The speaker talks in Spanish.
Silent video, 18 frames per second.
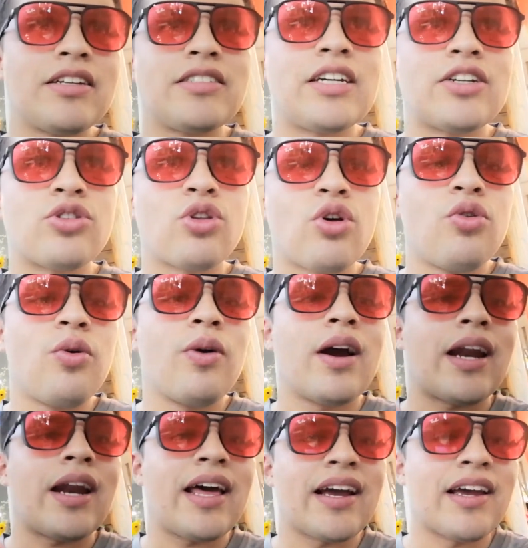ser todo un
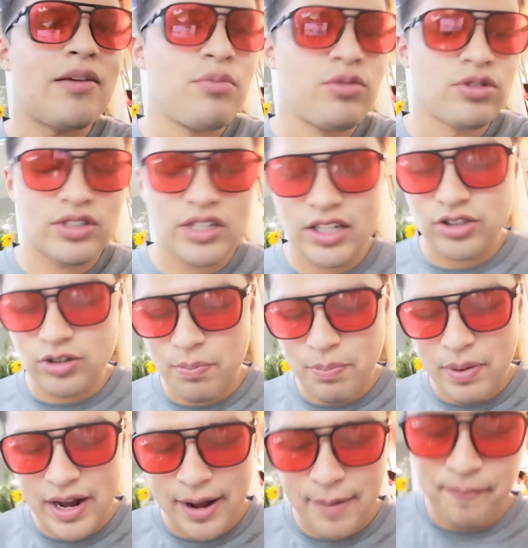crack el muchacho
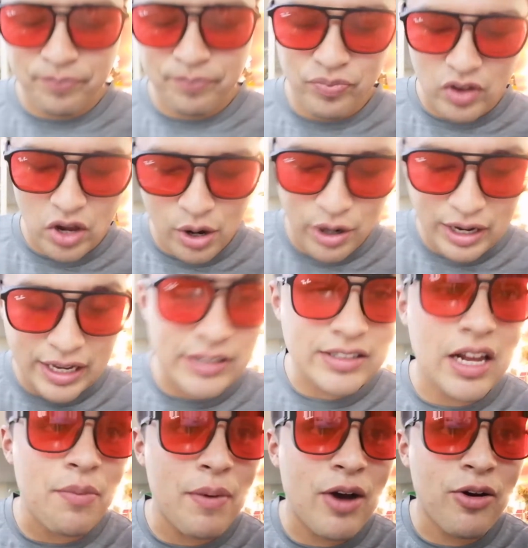para
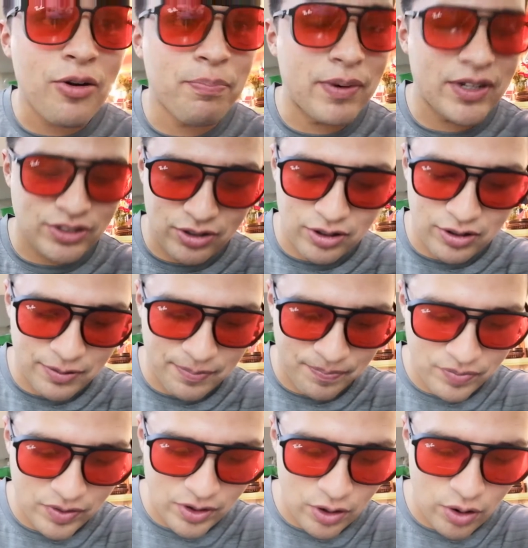estar bajo presión
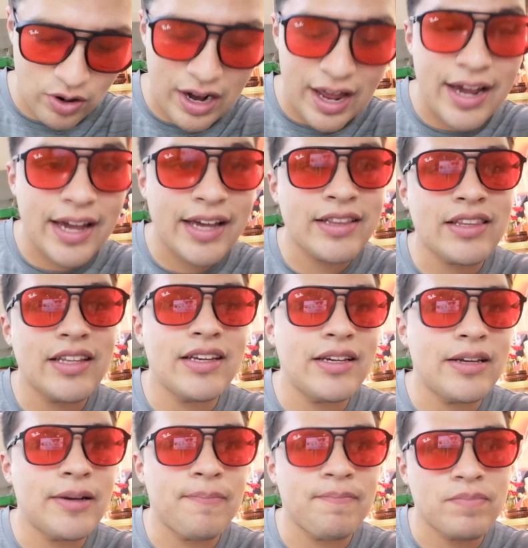con la gente
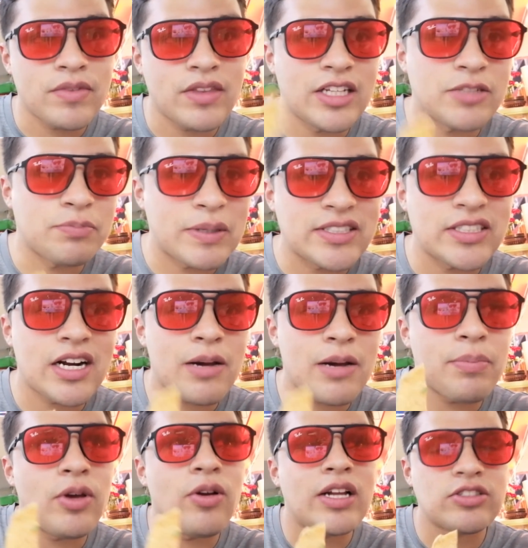y despachar
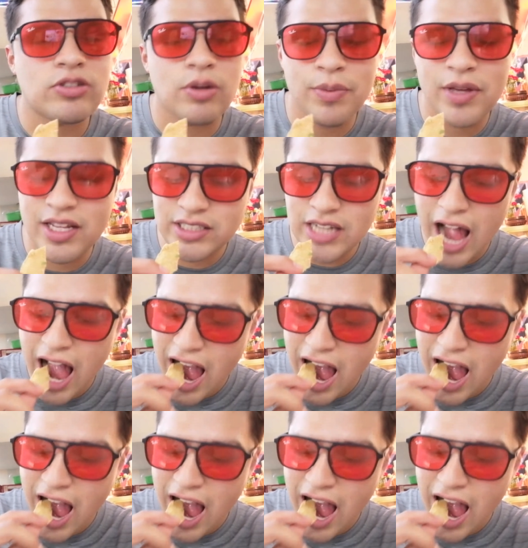rápido las comidas.